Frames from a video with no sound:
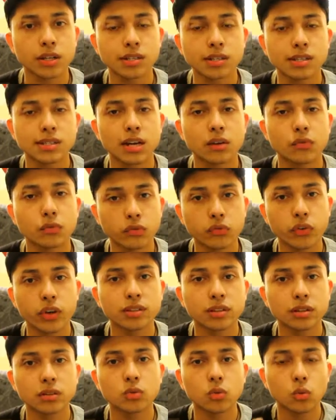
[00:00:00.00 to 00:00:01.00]
Eles estavam
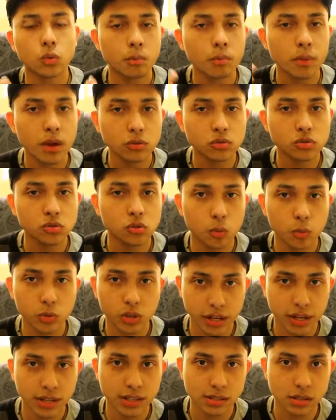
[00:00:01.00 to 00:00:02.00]
inventando um meio de
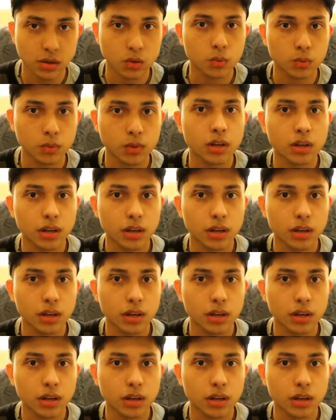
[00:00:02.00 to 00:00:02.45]
comunicação.